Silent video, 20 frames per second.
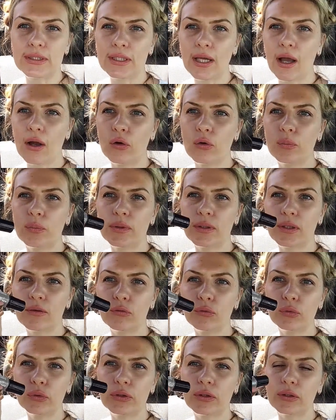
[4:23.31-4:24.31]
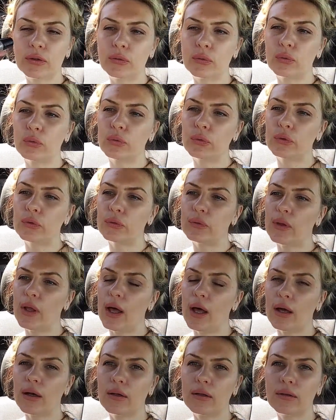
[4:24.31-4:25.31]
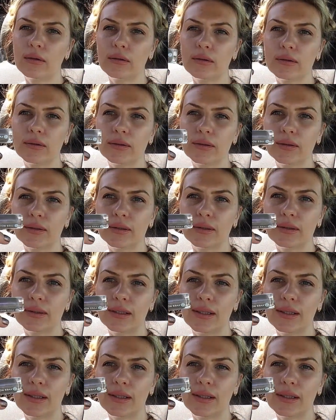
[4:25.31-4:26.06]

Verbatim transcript: Я купила вот такой лак э,